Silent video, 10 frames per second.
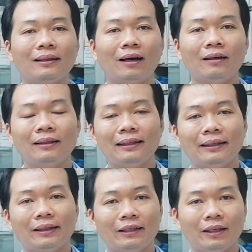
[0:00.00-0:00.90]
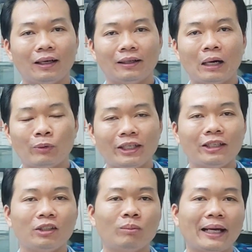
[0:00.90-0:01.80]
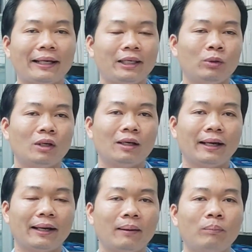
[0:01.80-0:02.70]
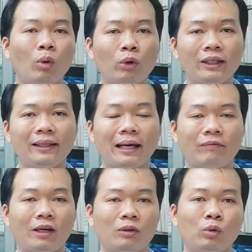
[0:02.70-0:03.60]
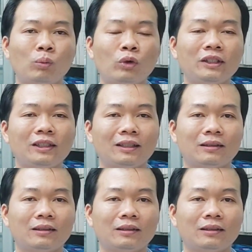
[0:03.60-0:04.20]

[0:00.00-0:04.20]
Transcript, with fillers: đó thì ờ, đầu tiên chúng ta hiểu đó là muối thành phần của muối